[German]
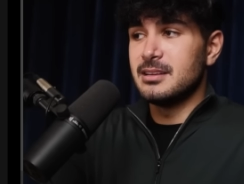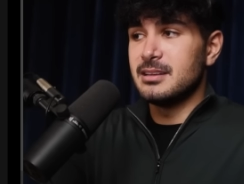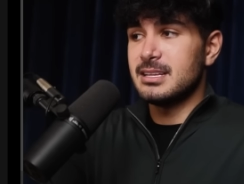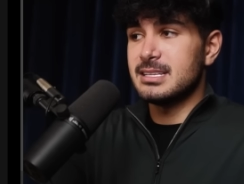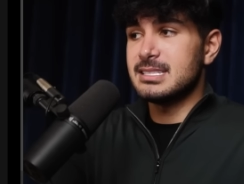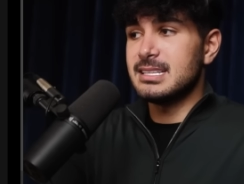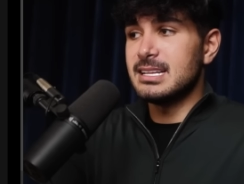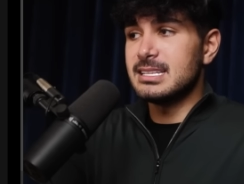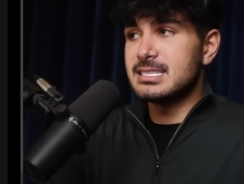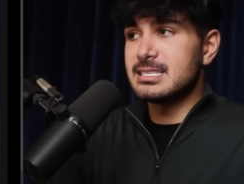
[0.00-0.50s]

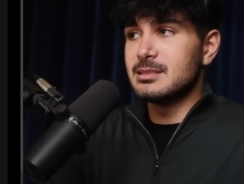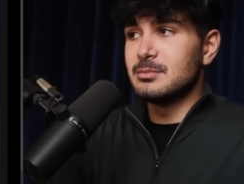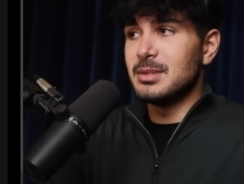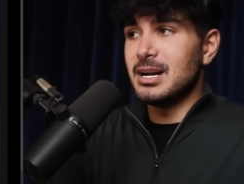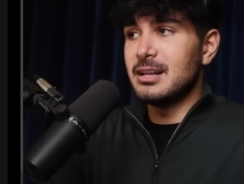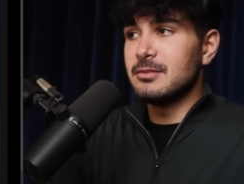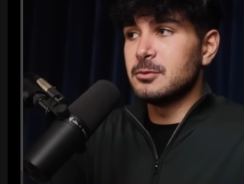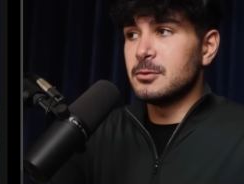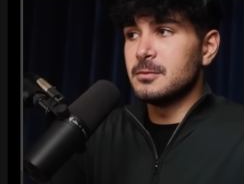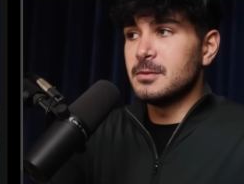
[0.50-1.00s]
Das letzte
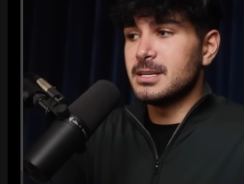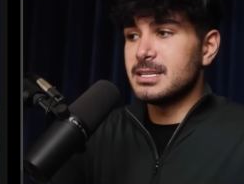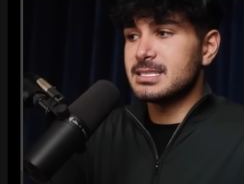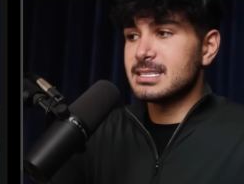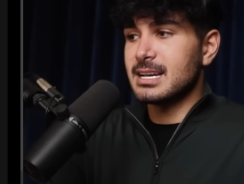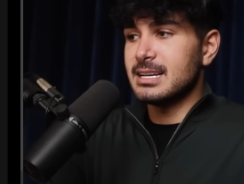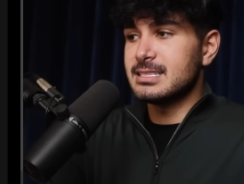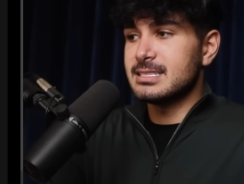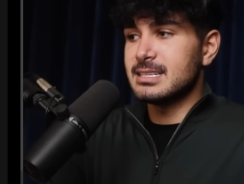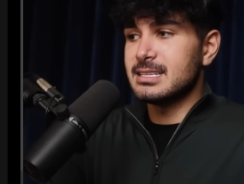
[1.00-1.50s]
Mal, wo wir das
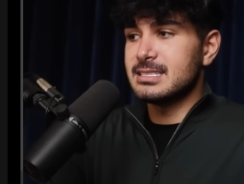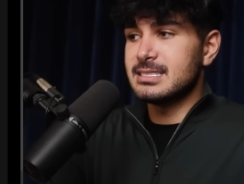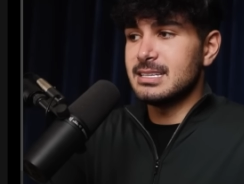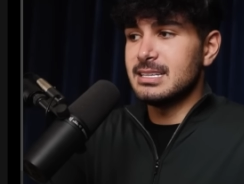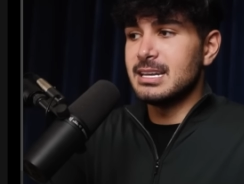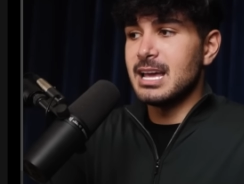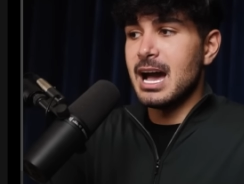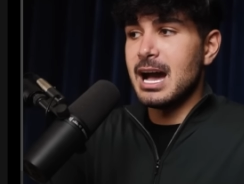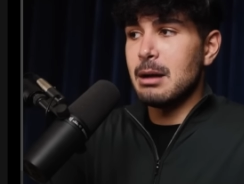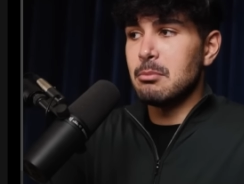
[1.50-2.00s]
Ganze
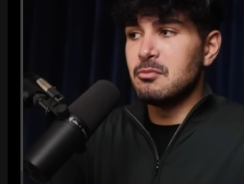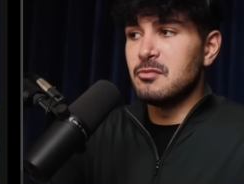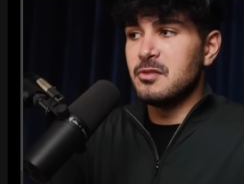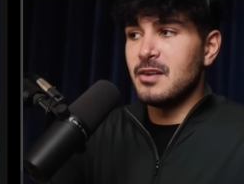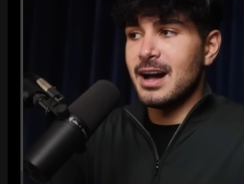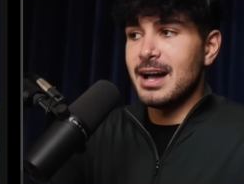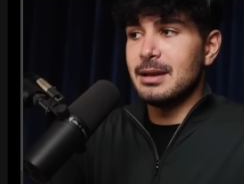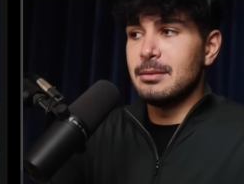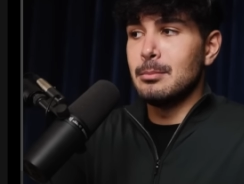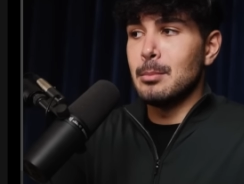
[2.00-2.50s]
gesehen haben,
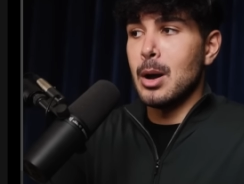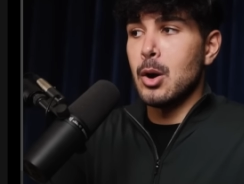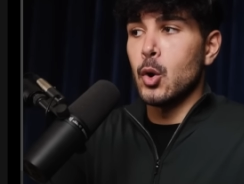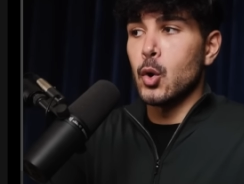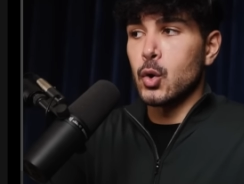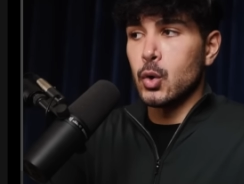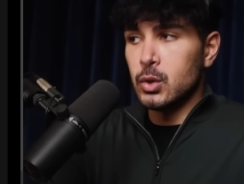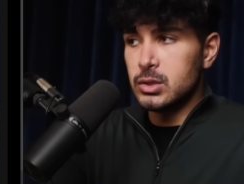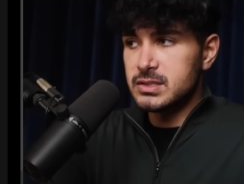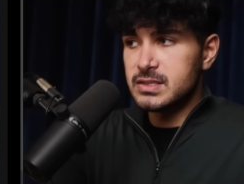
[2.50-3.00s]
war im
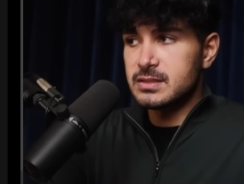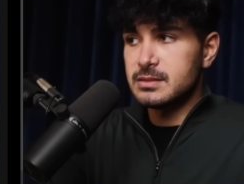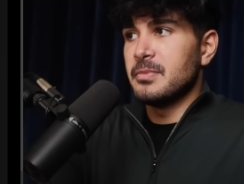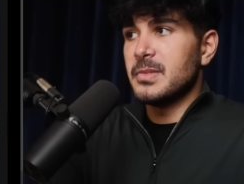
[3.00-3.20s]
August.